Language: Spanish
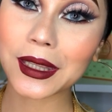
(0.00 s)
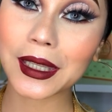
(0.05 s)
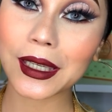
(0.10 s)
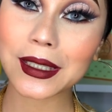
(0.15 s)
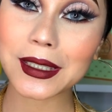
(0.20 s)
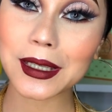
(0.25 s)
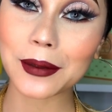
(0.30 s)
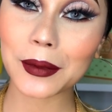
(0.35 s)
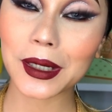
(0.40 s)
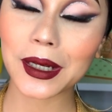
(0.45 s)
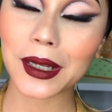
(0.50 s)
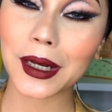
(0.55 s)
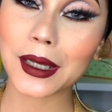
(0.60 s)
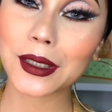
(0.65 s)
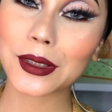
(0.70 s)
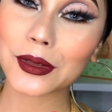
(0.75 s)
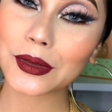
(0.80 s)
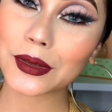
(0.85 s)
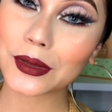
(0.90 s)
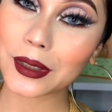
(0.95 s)
de esa manera
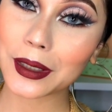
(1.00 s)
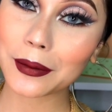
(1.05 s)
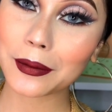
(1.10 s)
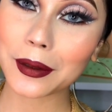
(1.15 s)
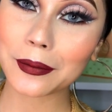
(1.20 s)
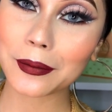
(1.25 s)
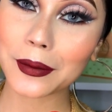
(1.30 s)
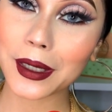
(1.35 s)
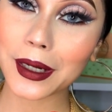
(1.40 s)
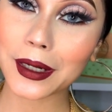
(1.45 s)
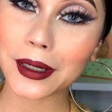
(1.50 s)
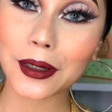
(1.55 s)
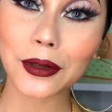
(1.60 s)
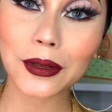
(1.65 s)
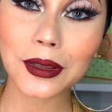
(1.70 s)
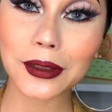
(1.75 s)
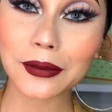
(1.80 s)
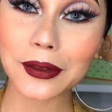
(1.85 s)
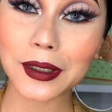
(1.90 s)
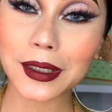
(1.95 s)
YouTube les va a enviar
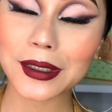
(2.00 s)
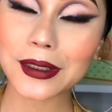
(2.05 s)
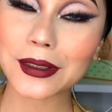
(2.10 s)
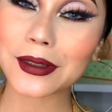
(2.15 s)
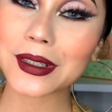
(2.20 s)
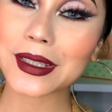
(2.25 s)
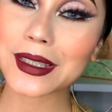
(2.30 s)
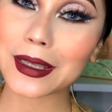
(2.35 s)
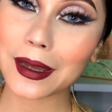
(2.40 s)
notificaciones